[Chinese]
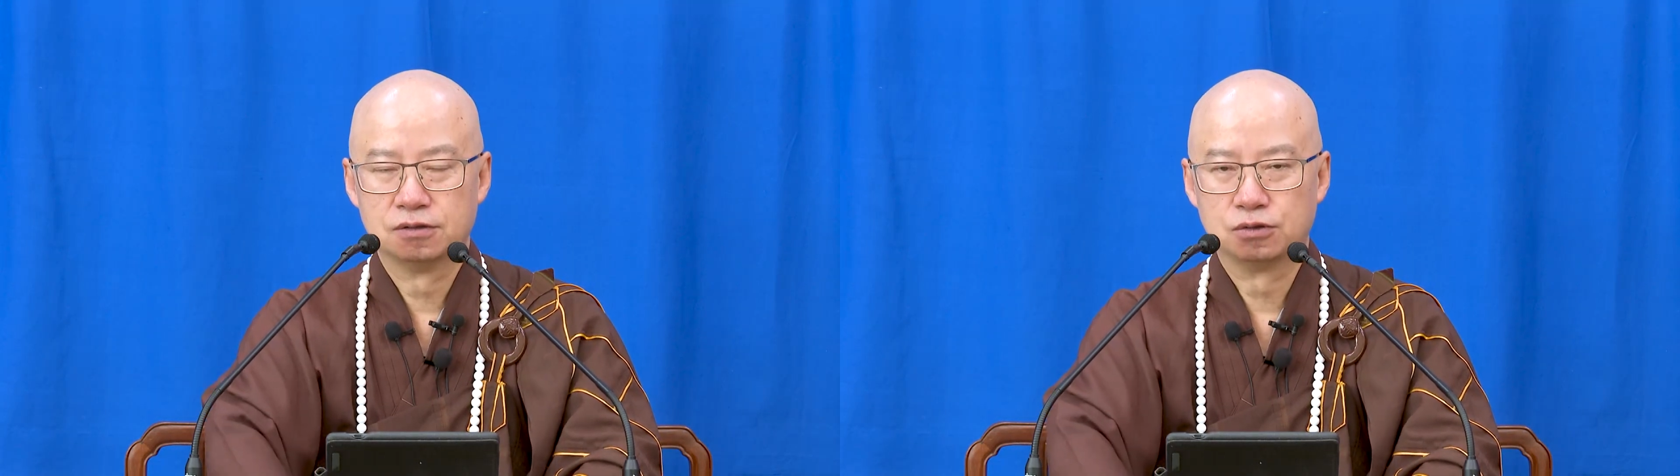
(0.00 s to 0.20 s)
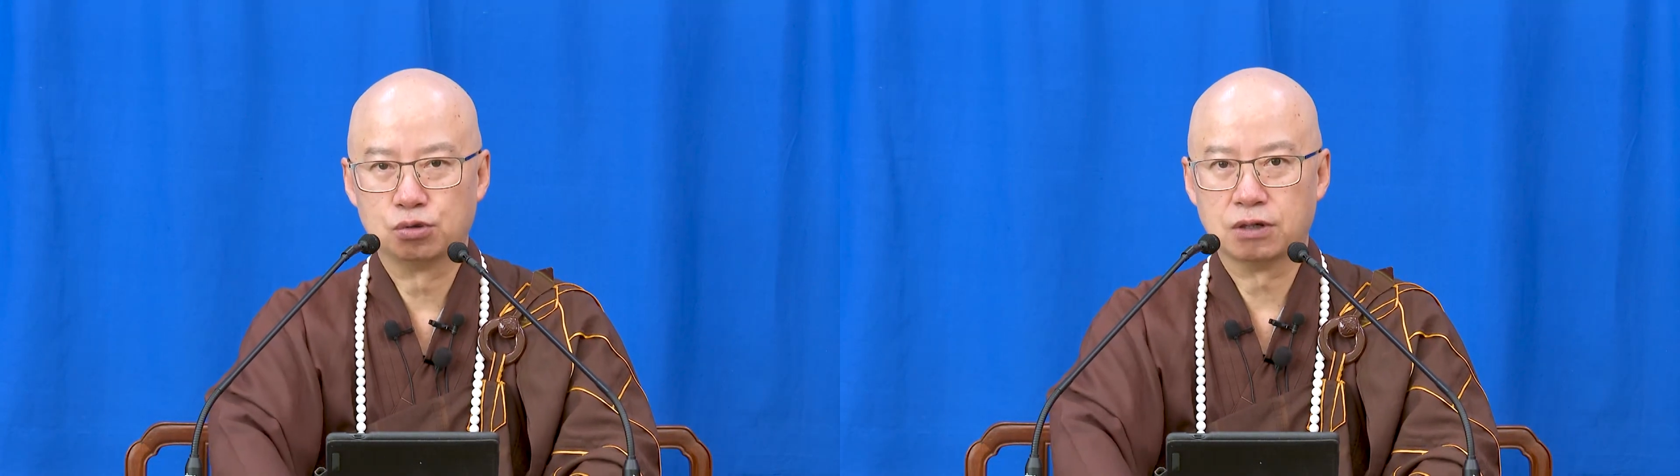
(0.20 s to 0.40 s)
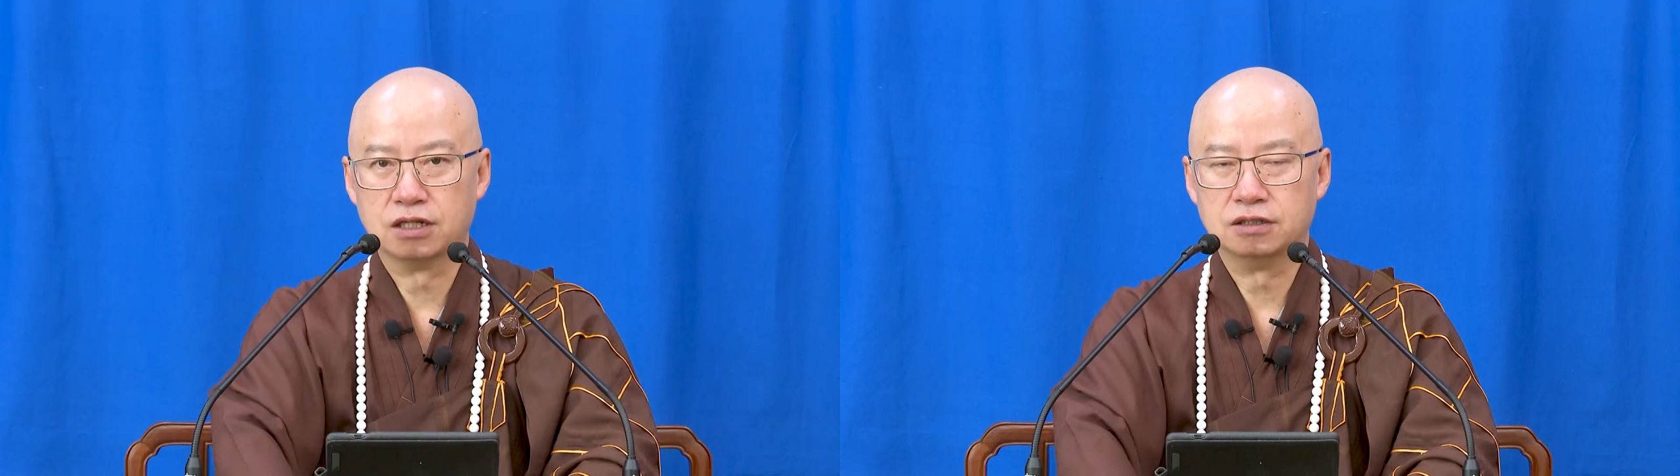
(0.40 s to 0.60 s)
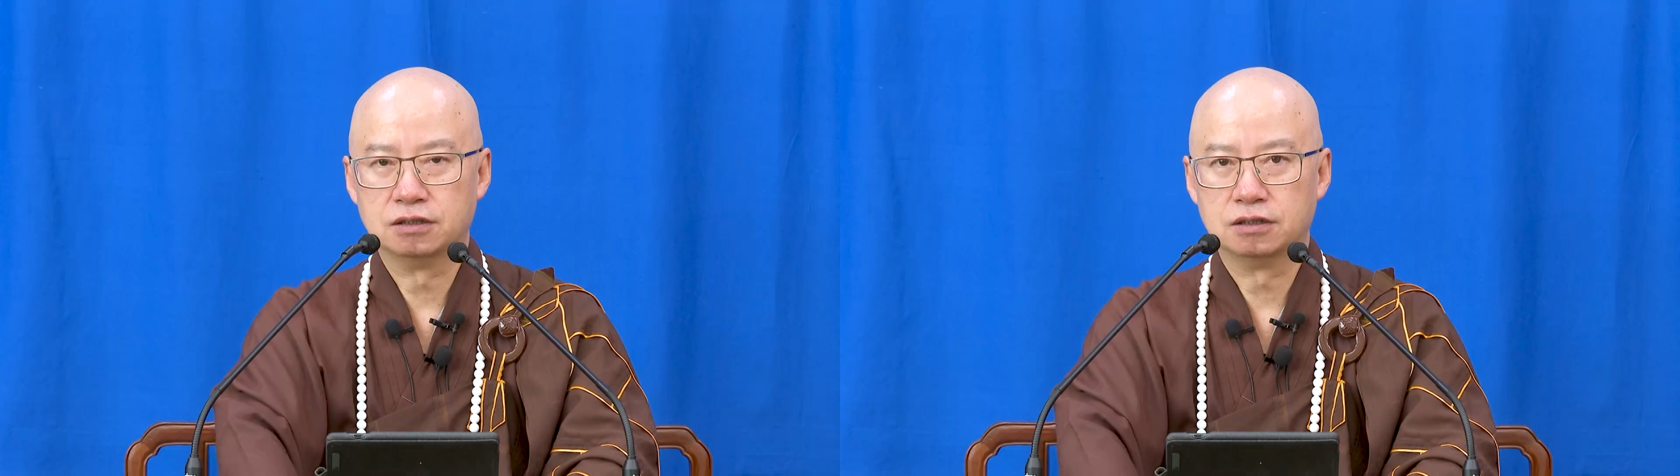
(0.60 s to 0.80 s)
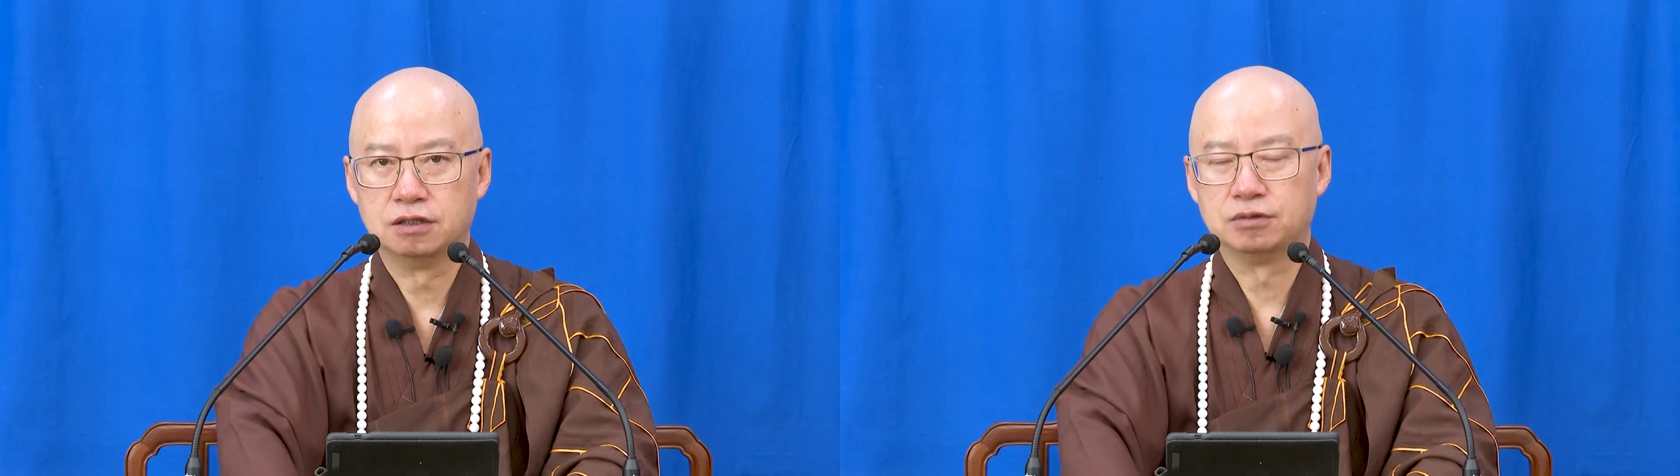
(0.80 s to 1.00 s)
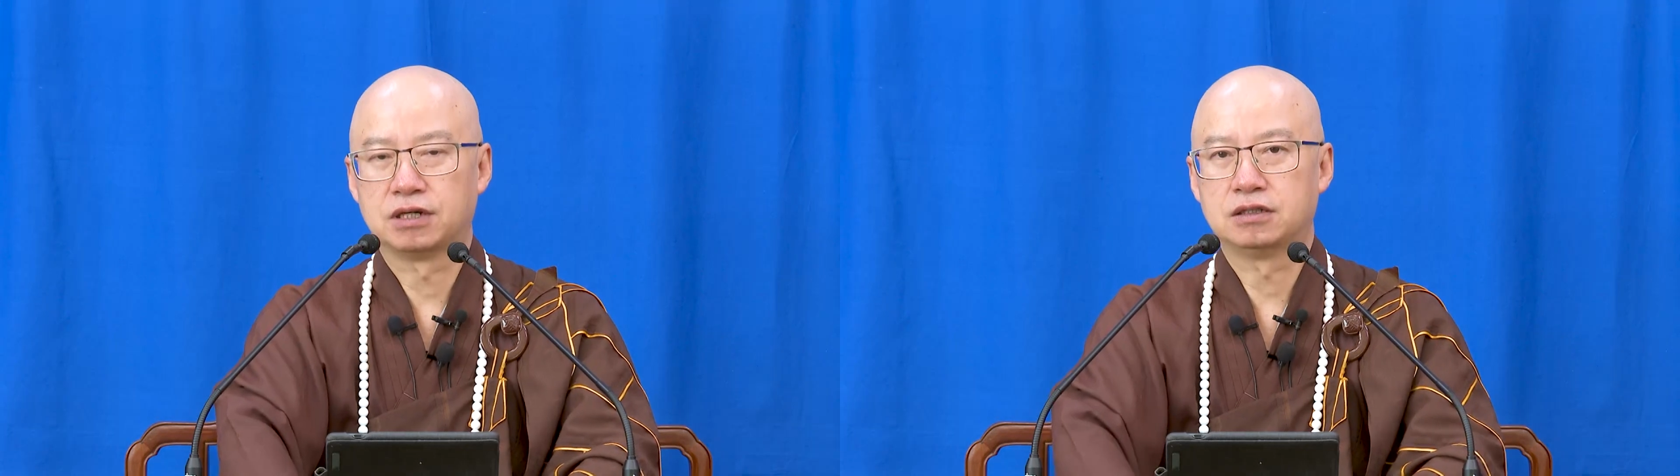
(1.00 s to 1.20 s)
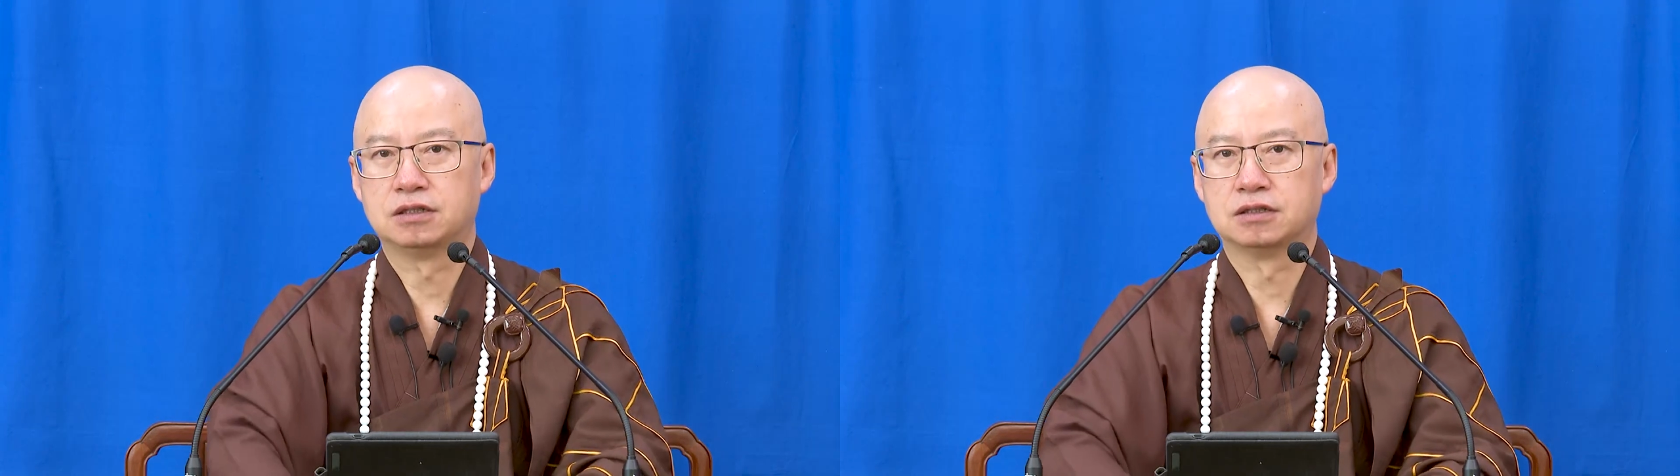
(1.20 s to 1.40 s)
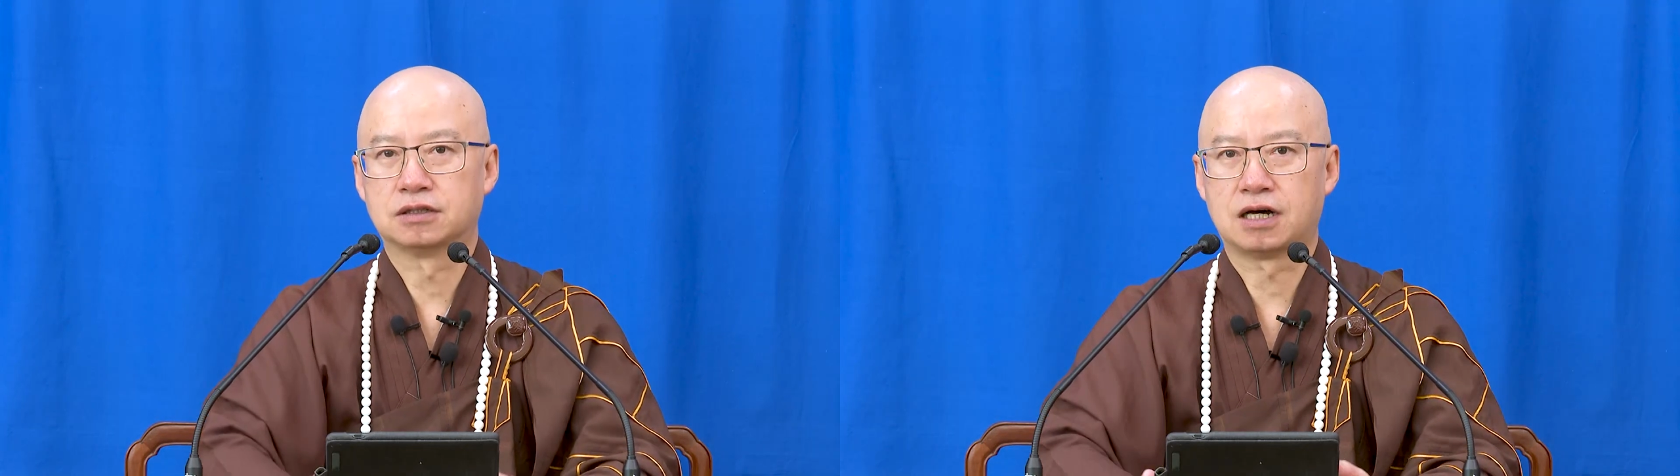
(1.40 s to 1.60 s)
突然，因为他这
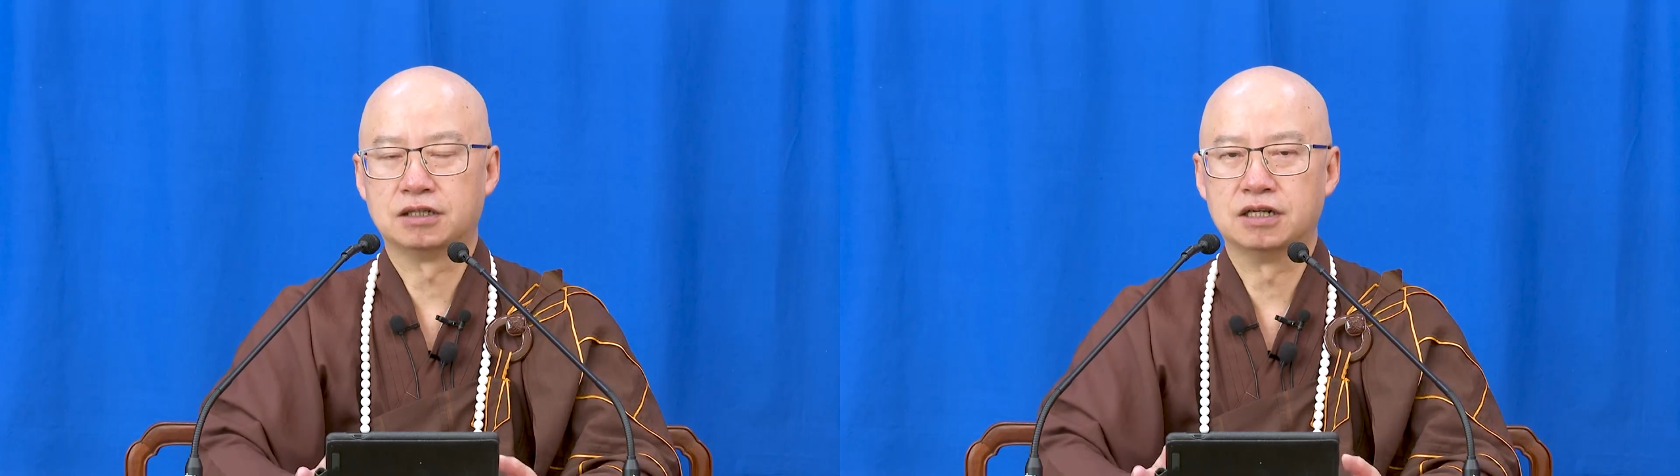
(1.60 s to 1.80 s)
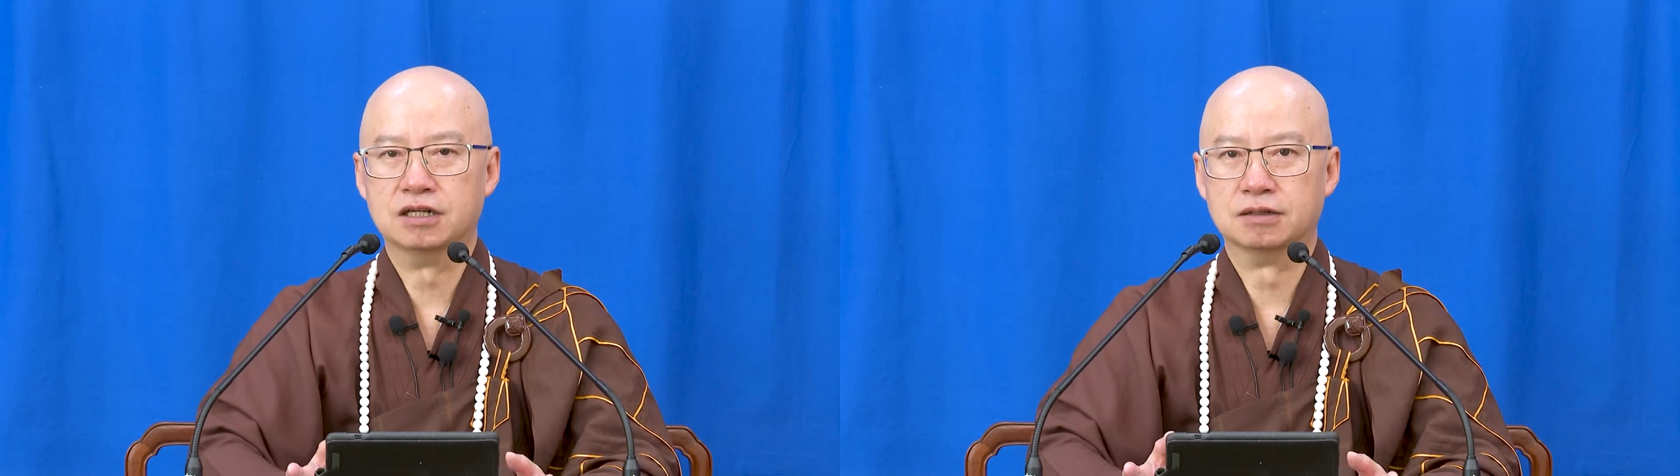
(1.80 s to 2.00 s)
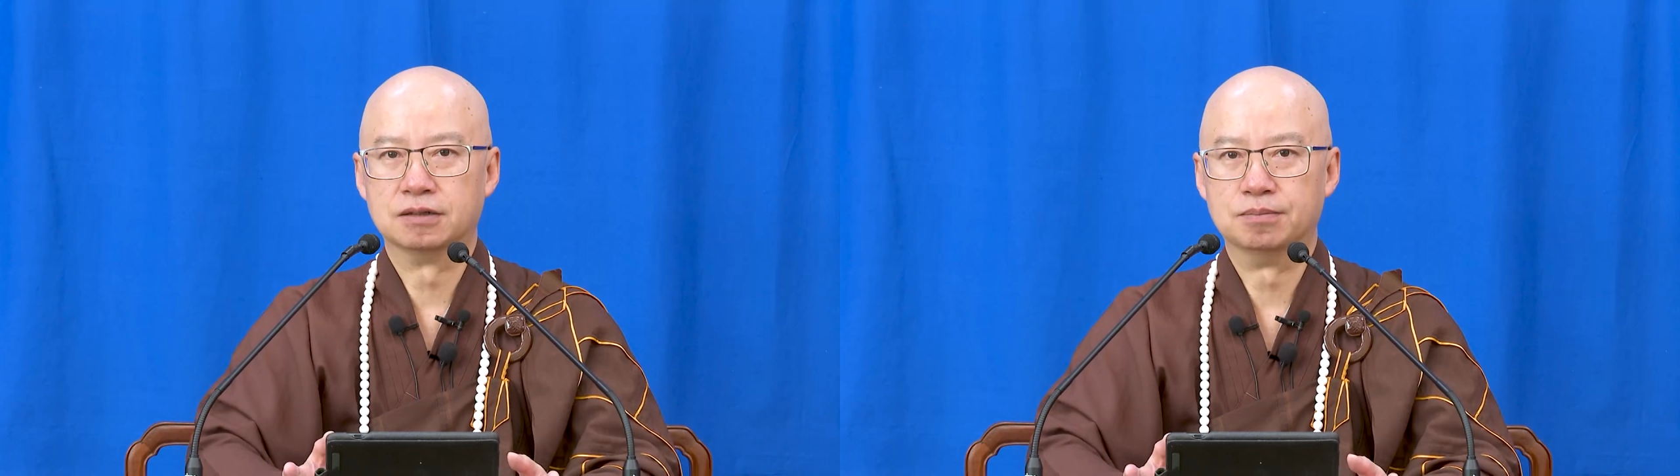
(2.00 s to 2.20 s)
个大殿呢，